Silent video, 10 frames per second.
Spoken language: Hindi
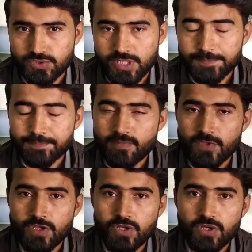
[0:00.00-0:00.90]
हो जाए
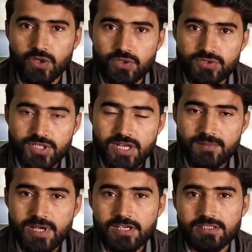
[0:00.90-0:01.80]
और उसके
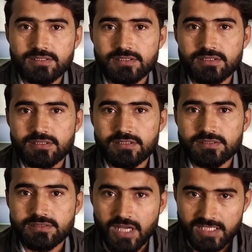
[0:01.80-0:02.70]
अलावा
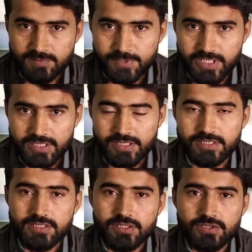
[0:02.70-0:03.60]
ताकत भी आ जाए
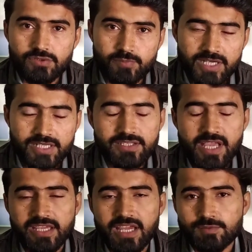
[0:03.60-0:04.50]
तो मार्केट
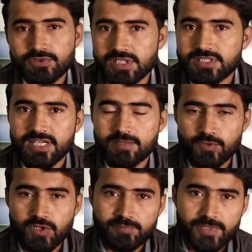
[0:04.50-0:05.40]
जाएंगे आपको तरह तरह के
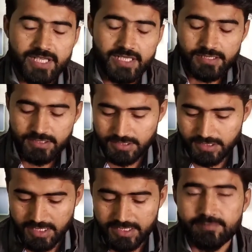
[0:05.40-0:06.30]
प्रोडक्ट मिलेंगे
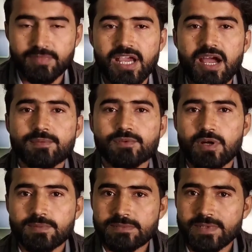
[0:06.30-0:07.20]
लेकिन मैं आपको
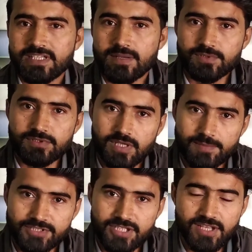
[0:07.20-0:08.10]
आपका भाई आप
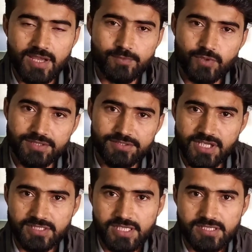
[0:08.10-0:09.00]
हमेशा से आपको ऐसी
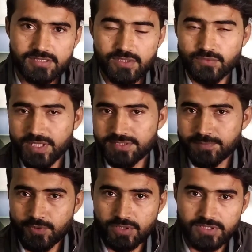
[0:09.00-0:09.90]
जानकारी देता हूँ ऐसी
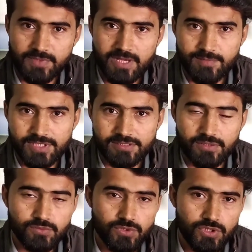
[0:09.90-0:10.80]
प्रोडक्ट के बारे में बताता
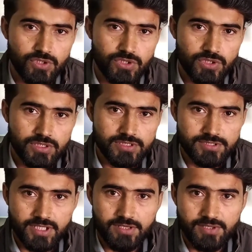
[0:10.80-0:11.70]
हूँ
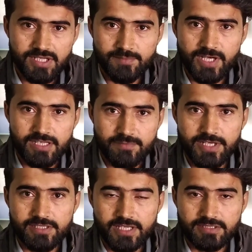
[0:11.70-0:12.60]
जिसके रिज़ल्ट मैं
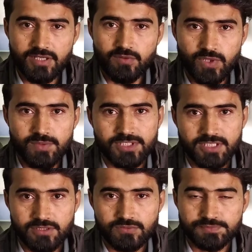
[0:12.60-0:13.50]
अल्टीमेट देखता हूँ वही
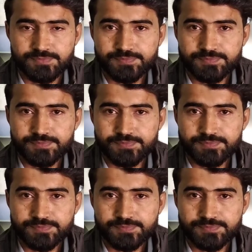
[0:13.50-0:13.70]
बताता हूँ